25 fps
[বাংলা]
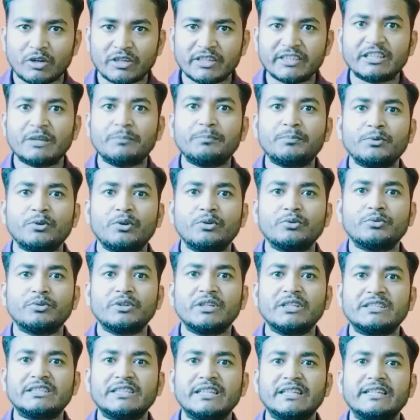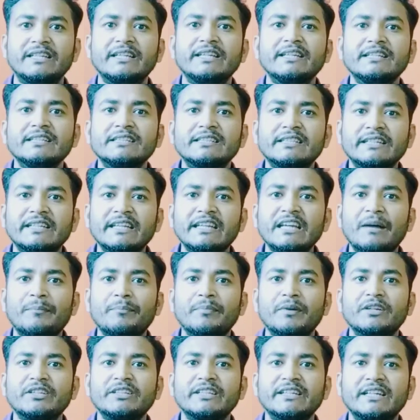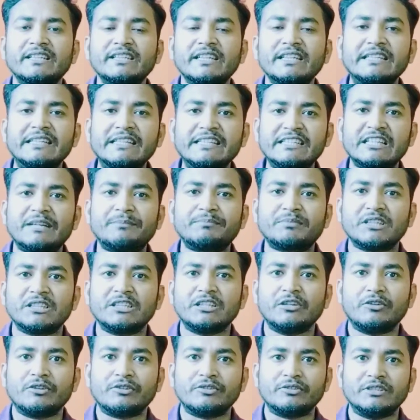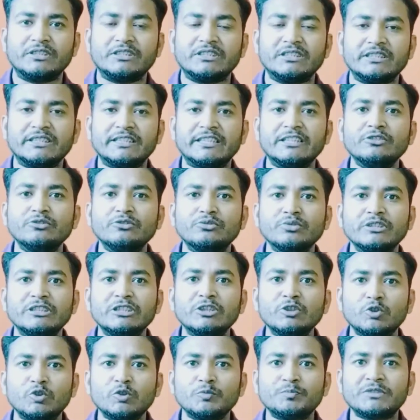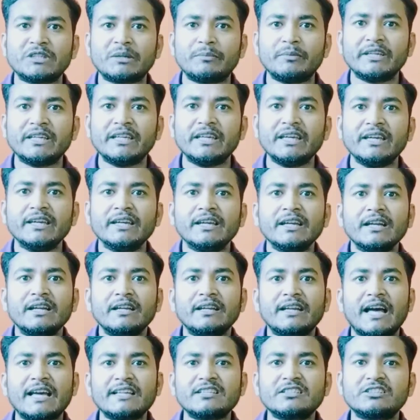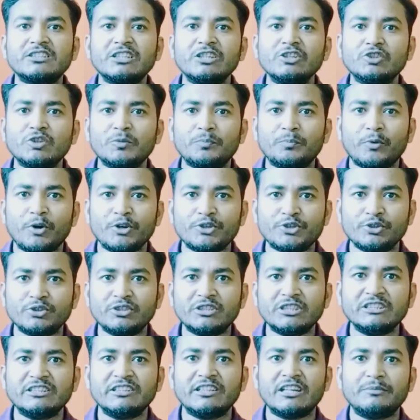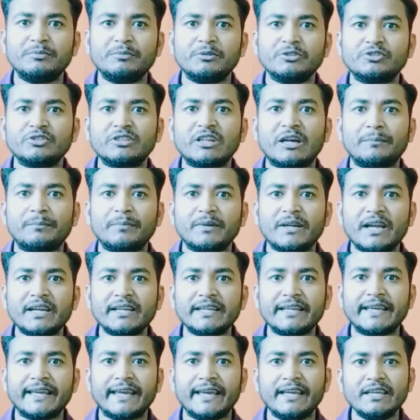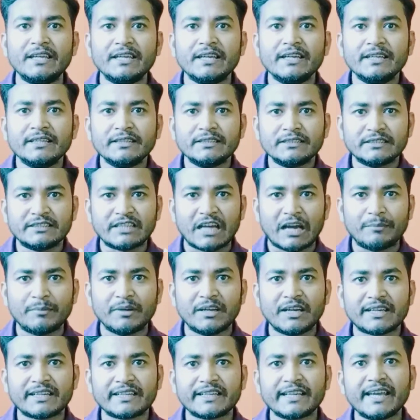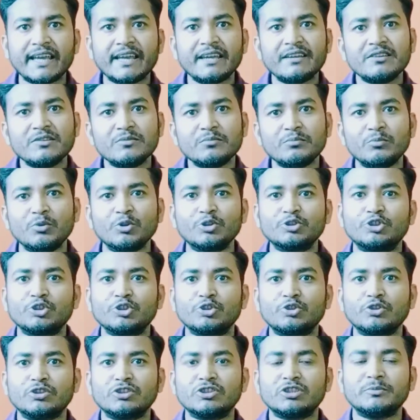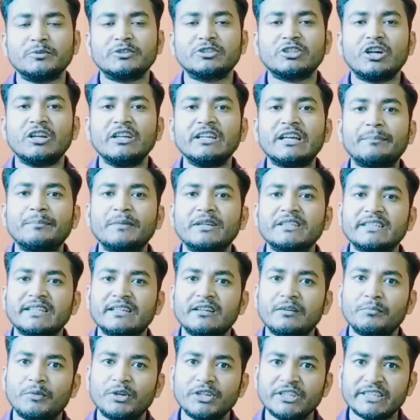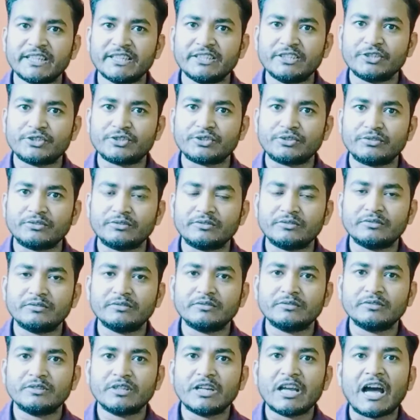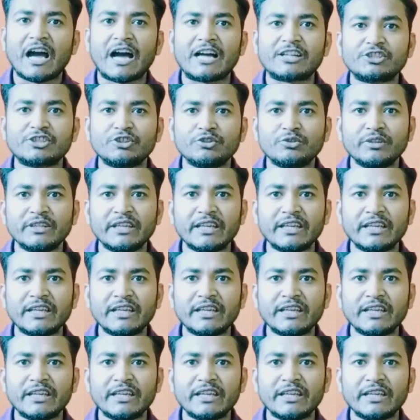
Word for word: ঘন্টা পূরণ করেছেন সেটাই আপনার সেখানটা হিসাবটা দেওয়া রয়েছে কিন্তু ইউটিউব চাবে কি লাস্ট তিনশো পঁয়ষট্টি দিনের ভিতরে আপনার এই ঝামেলাটাকে মুক্ত করতে হবে তাহলে আপনার চ্যানেল মনিটাইজেশন আশা